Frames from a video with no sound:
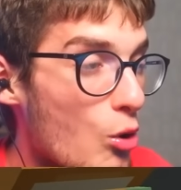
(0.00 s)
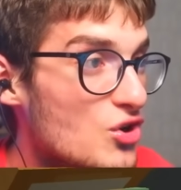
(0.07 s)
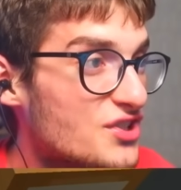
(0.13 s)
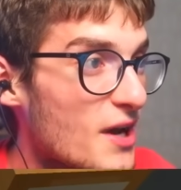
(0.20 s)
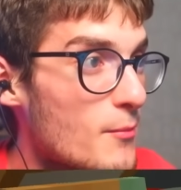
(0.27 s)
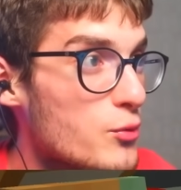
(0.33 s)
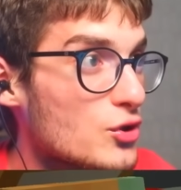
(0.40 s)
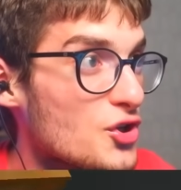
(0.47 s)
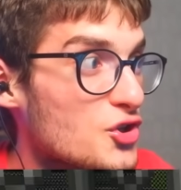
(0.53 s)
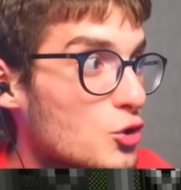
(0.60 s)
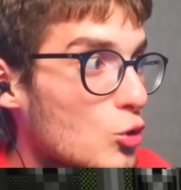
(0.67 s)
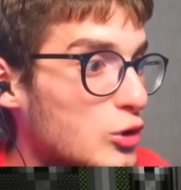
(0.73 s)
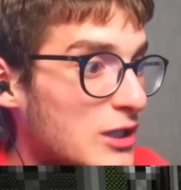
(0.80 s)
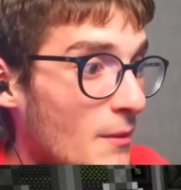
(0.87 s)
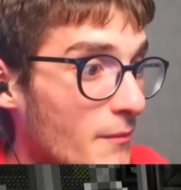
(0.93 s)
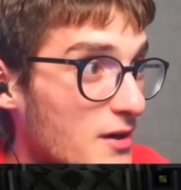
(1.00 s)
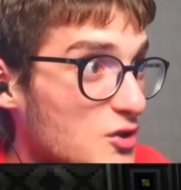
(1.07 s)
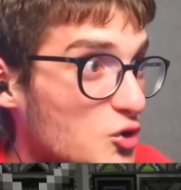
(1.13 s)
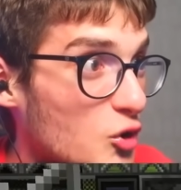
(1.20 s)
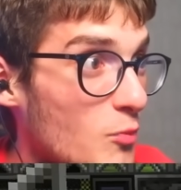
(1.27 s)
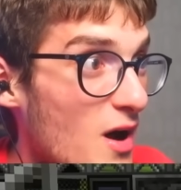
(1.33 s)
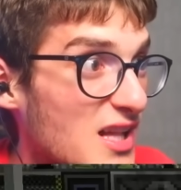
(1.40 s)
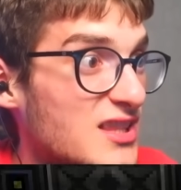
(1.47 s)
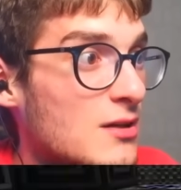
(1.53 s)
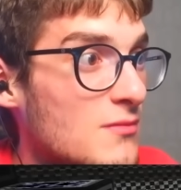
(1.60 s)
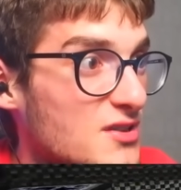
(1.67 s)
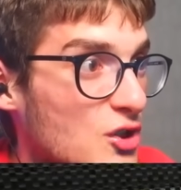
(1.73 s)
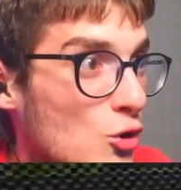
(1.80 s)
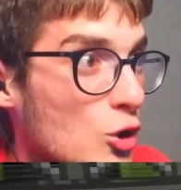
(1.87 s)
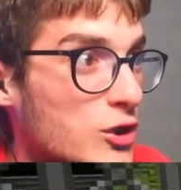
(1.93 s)
O yüzden bu kılıcı kullanmak istiyorum.
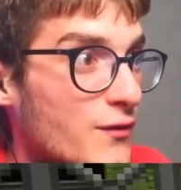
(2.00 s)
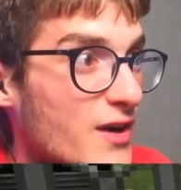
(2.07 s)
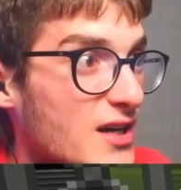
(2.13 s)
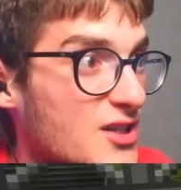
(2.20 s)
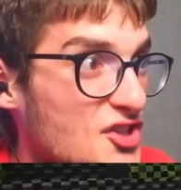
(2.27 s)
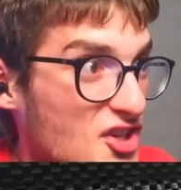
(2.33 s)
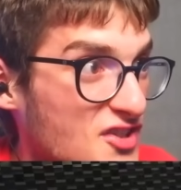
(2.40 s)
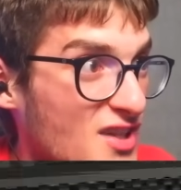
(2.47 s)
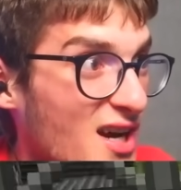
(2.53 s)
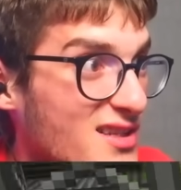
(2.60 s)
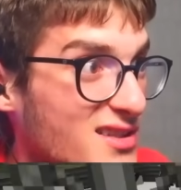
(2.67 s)
Aldığımız iyi oldu ve kılıca sağ